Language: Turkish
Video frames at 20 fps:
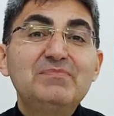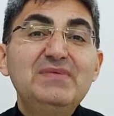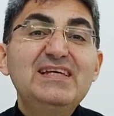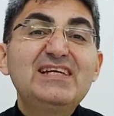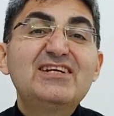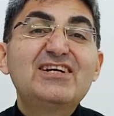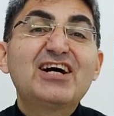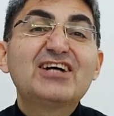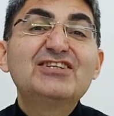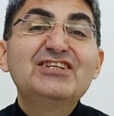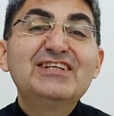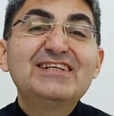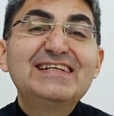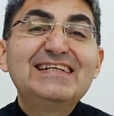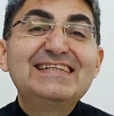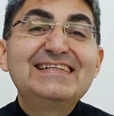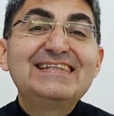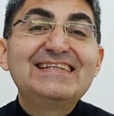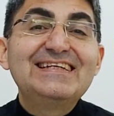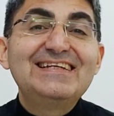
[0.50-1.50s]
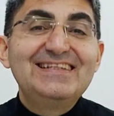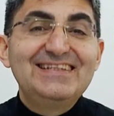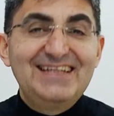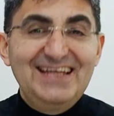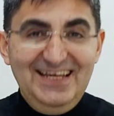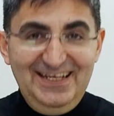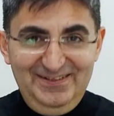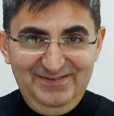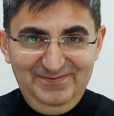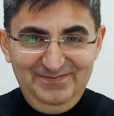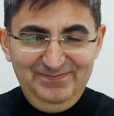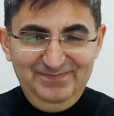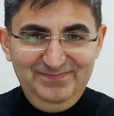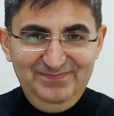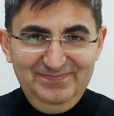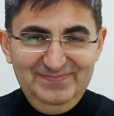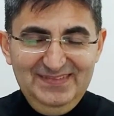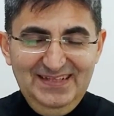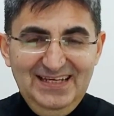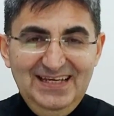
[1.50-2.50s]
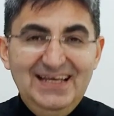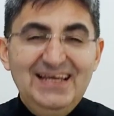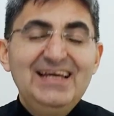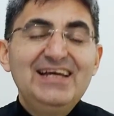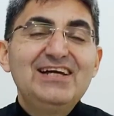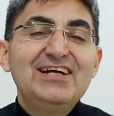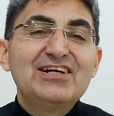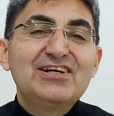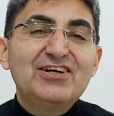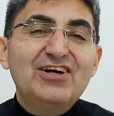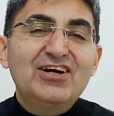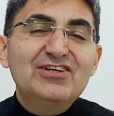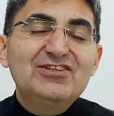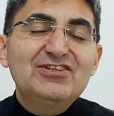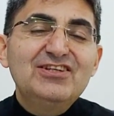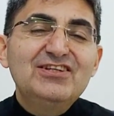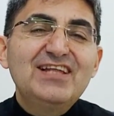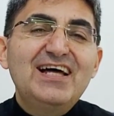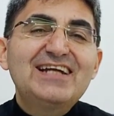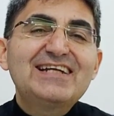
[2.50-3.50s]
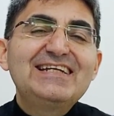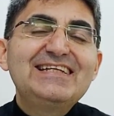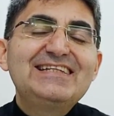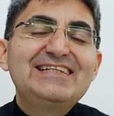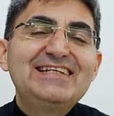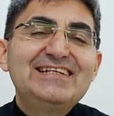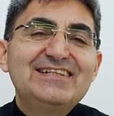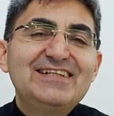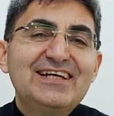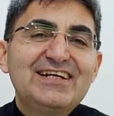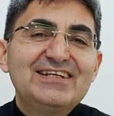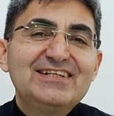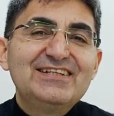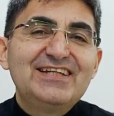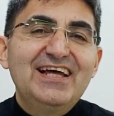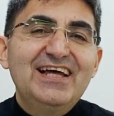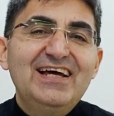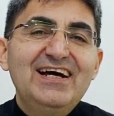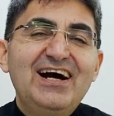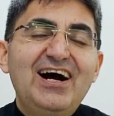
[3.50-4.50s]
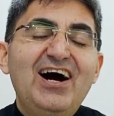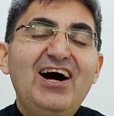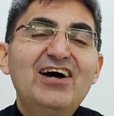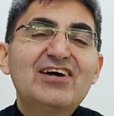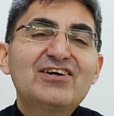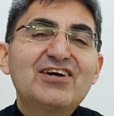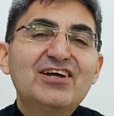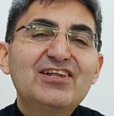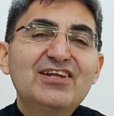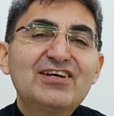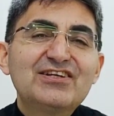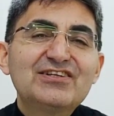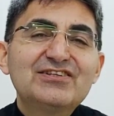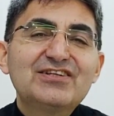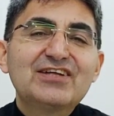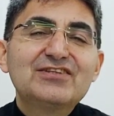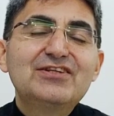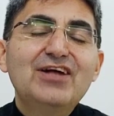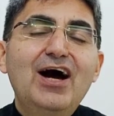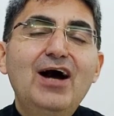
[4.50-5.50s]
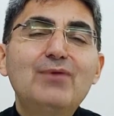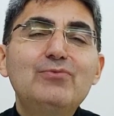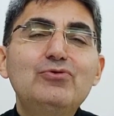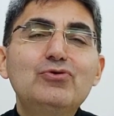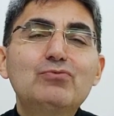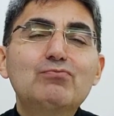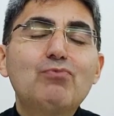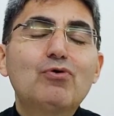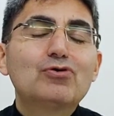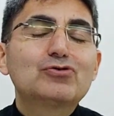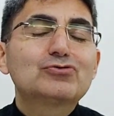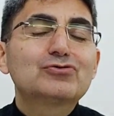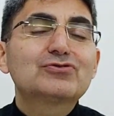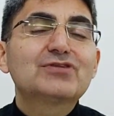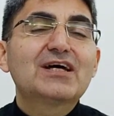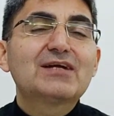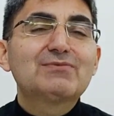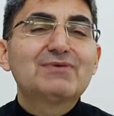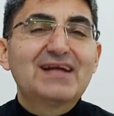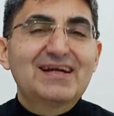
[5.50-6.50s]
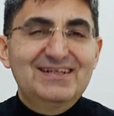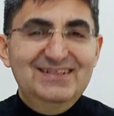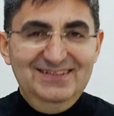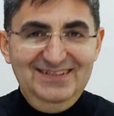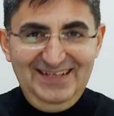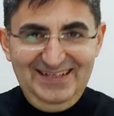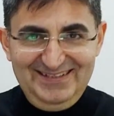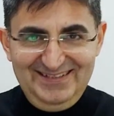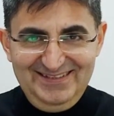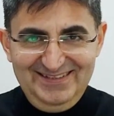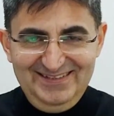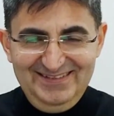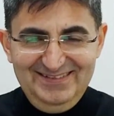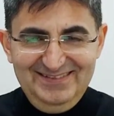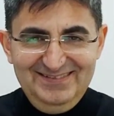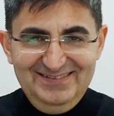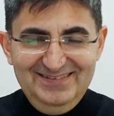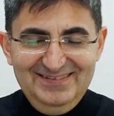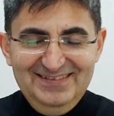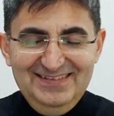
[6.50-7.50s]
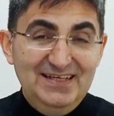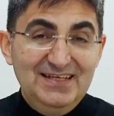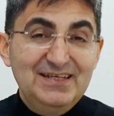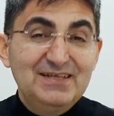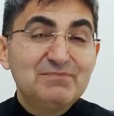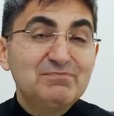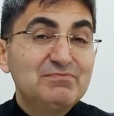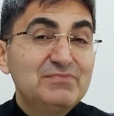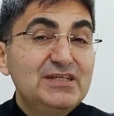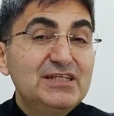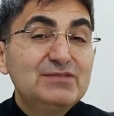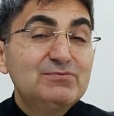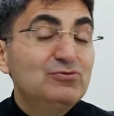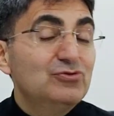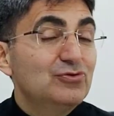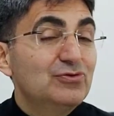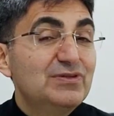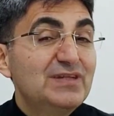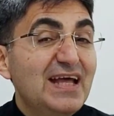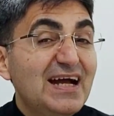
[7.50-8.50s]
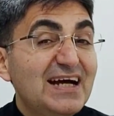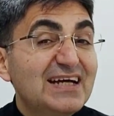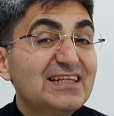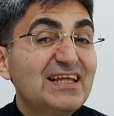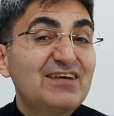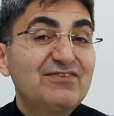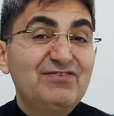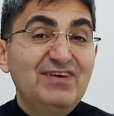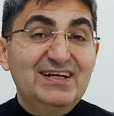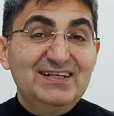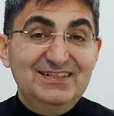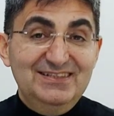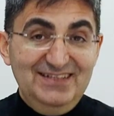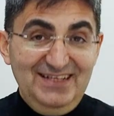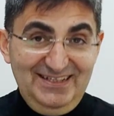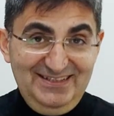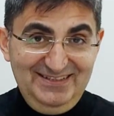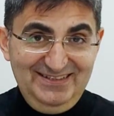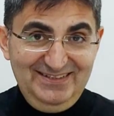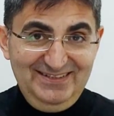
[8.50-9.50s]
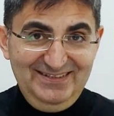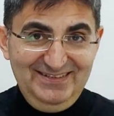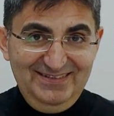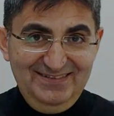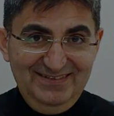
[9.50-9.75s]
Bir kadın gittiğinde Kadınlar gittiklerinde arkalarında daha büyük boşluklar bırakırlar. Biz bunun ne kadar farkındayız?